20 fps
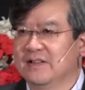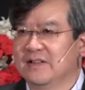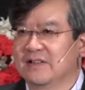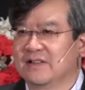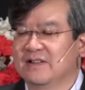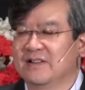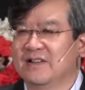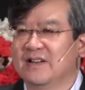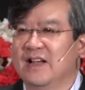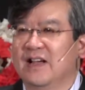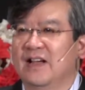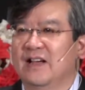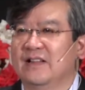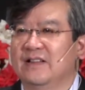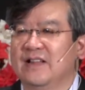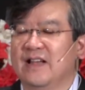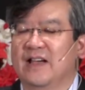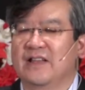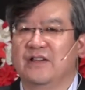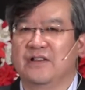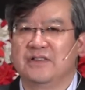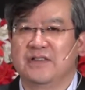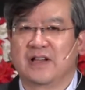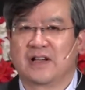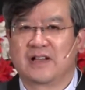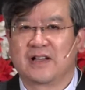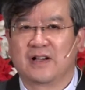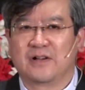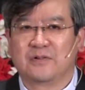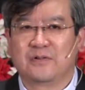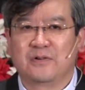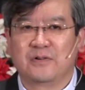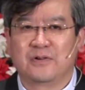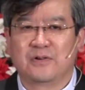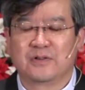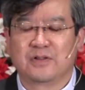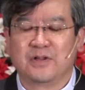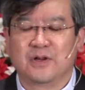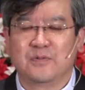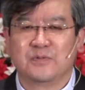그러나 내가
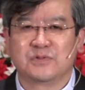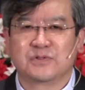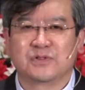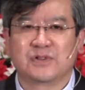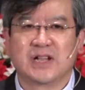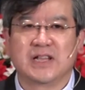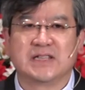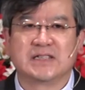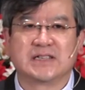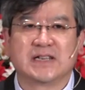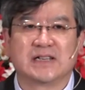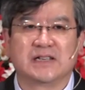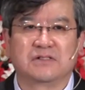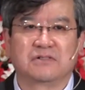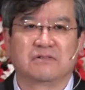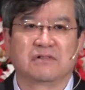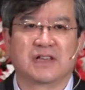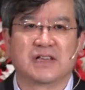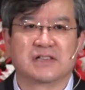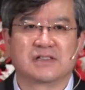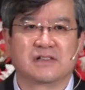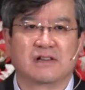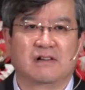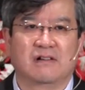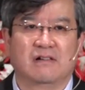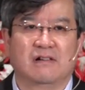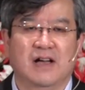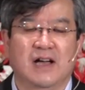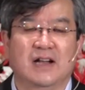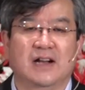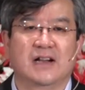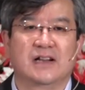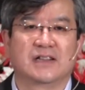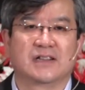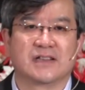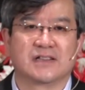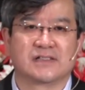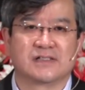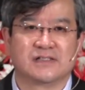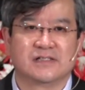연약하고 겸손한 자를 통해서
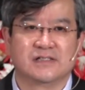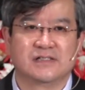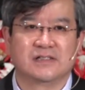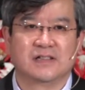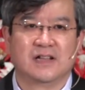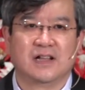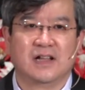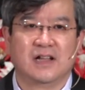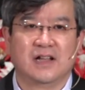하나님께서는